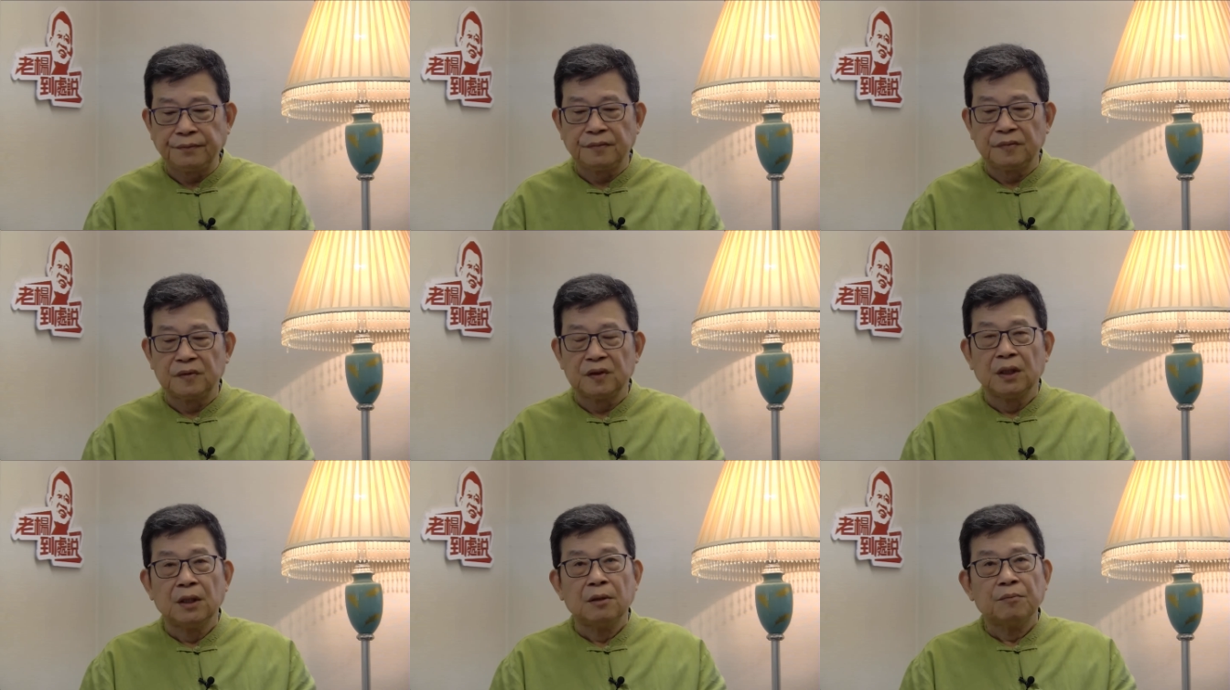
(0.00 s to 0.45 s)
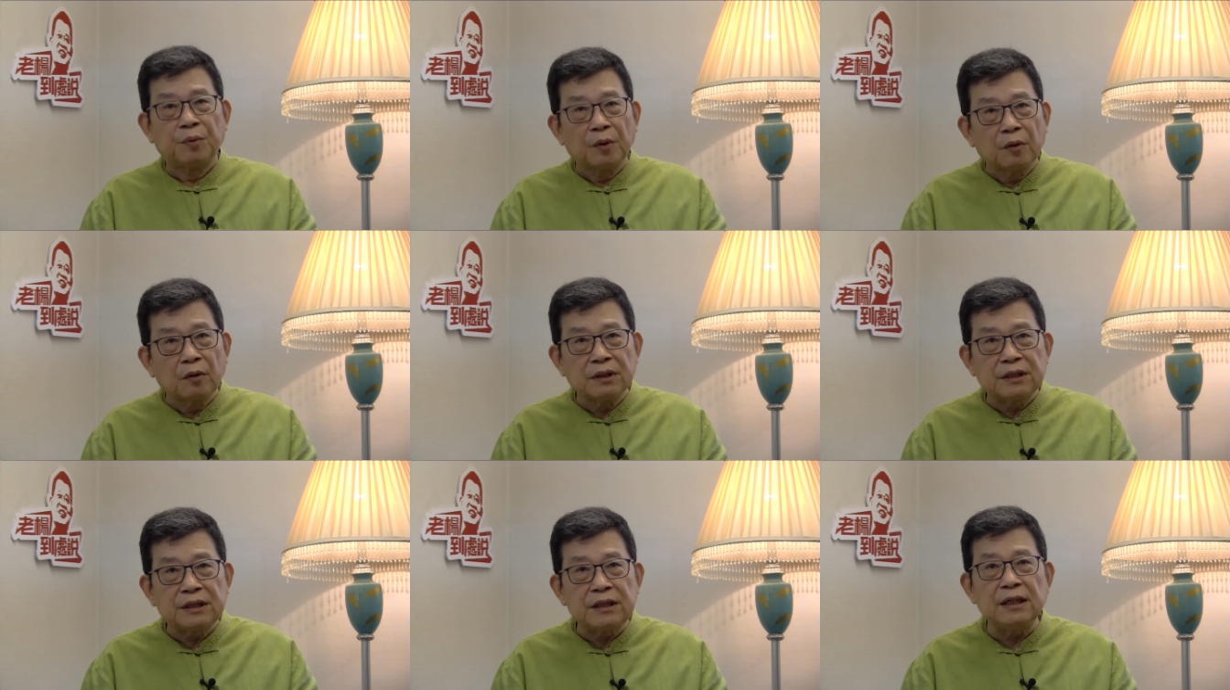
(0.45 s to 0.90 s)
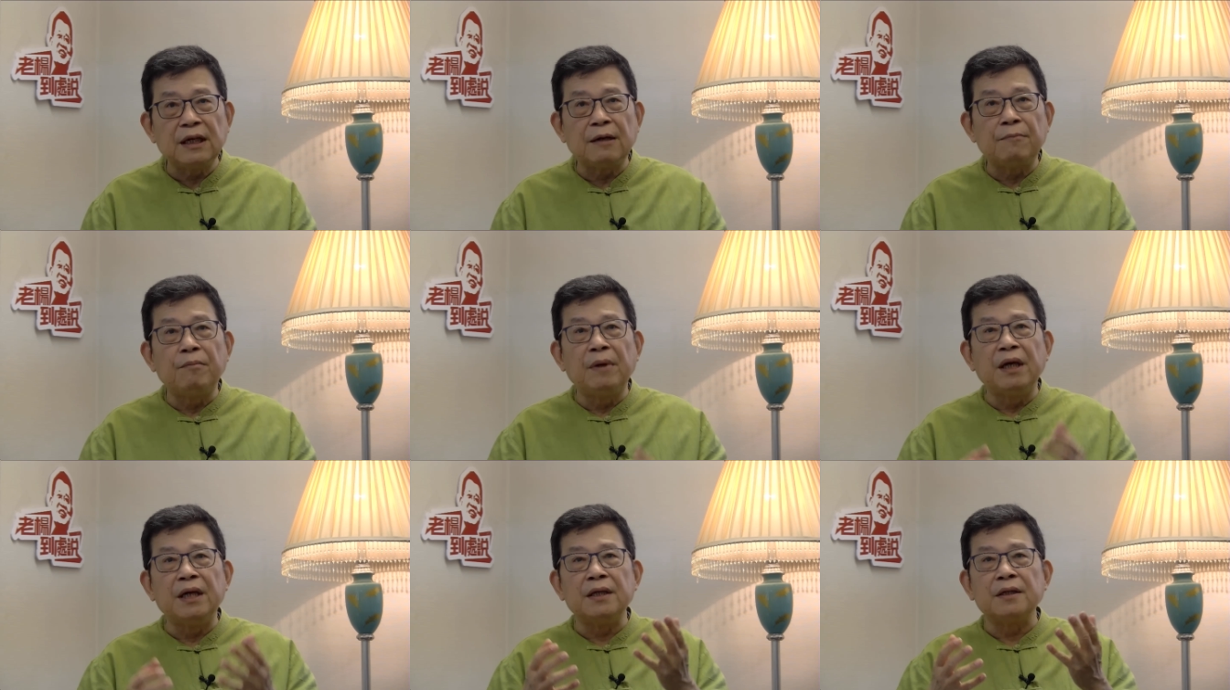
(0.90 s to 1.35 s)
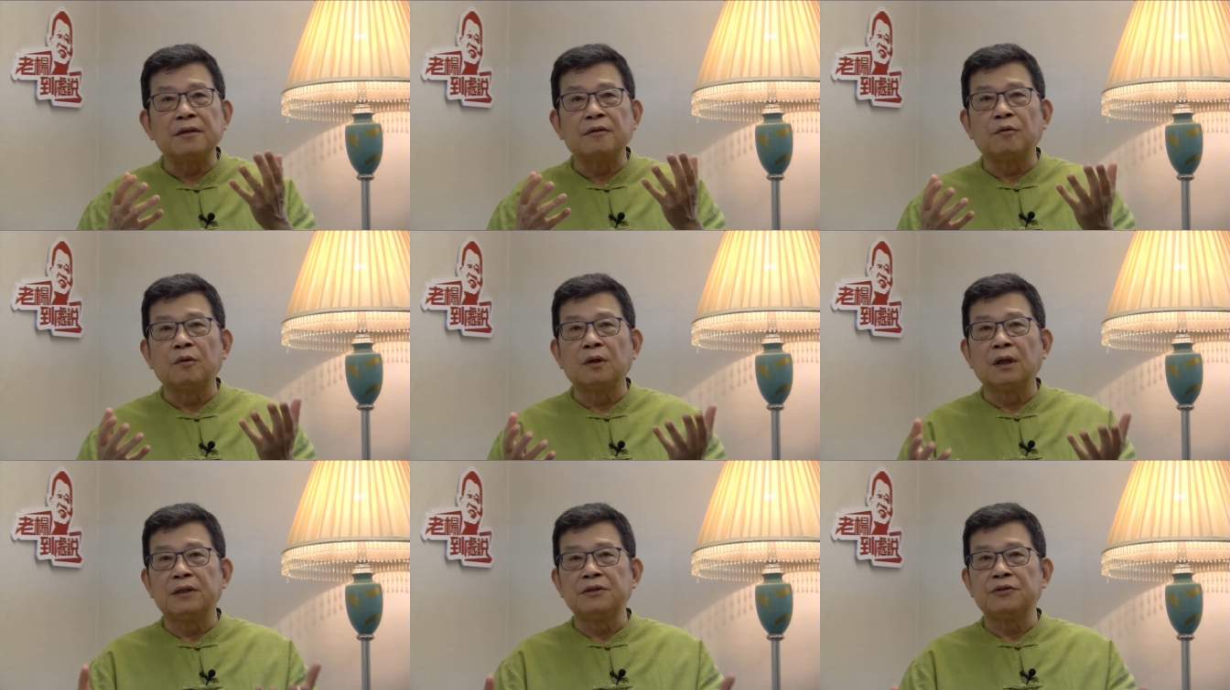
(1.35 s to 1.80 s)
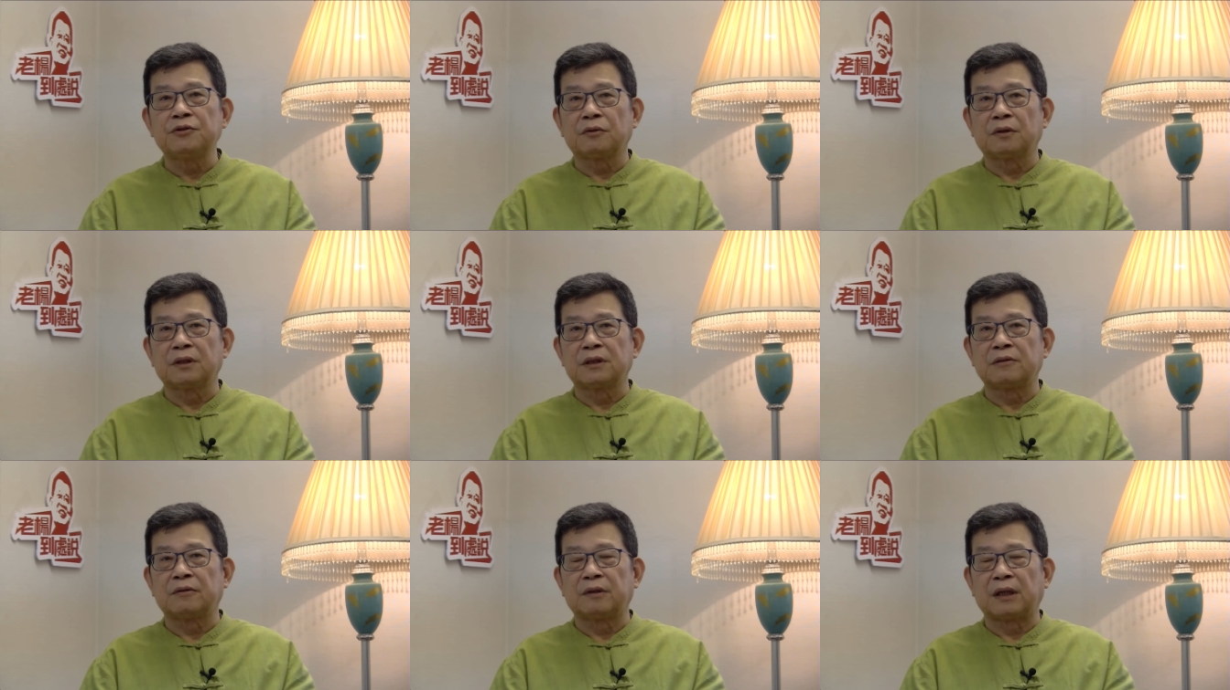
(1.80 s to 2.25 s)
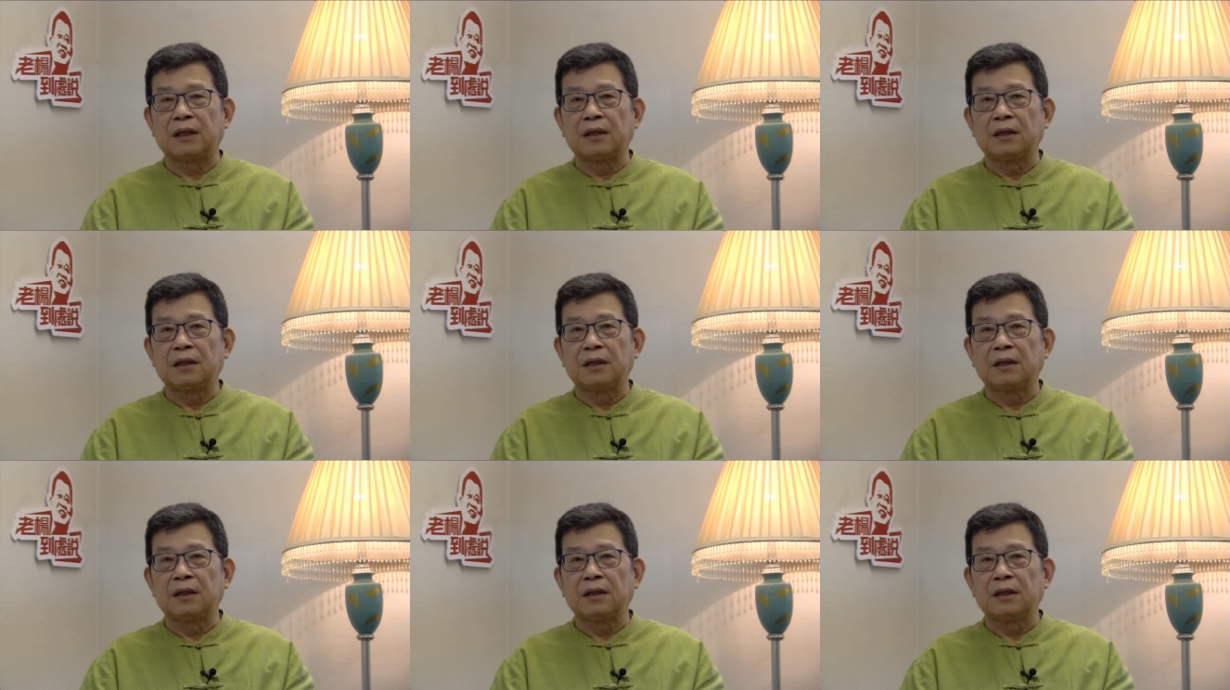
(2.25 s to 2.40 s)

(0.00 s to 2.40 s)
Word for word: 不过，既然美国人说了算。”